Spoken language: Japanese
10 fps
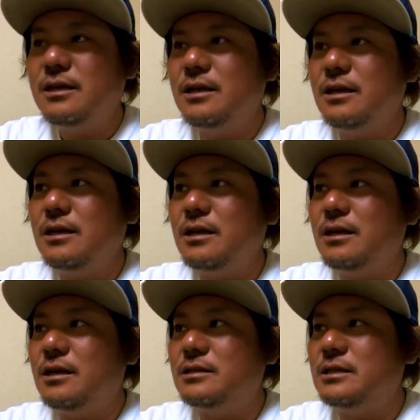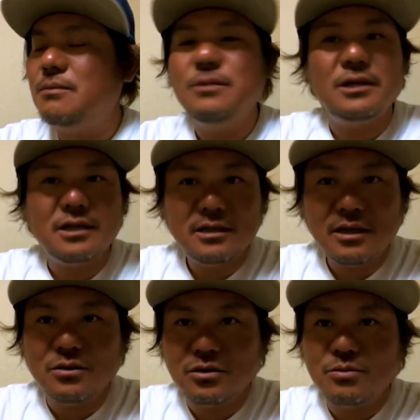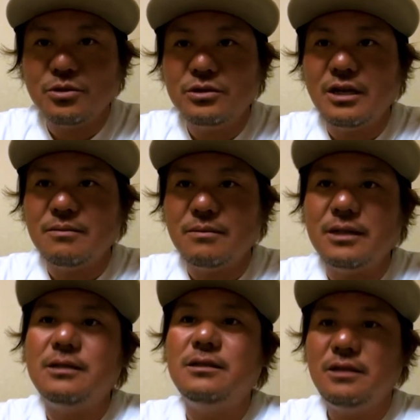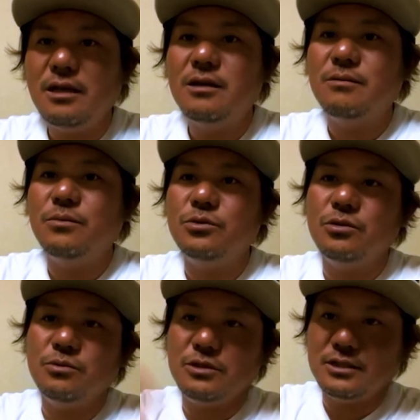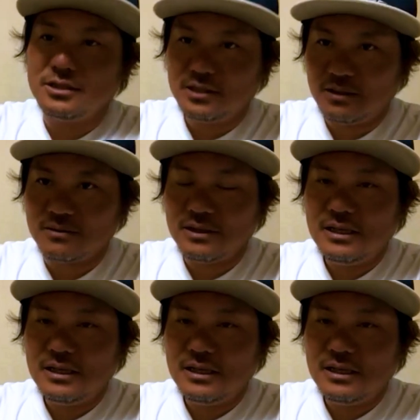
えー、3メーターやったら6秒ぐらい待って、ボトムにつける。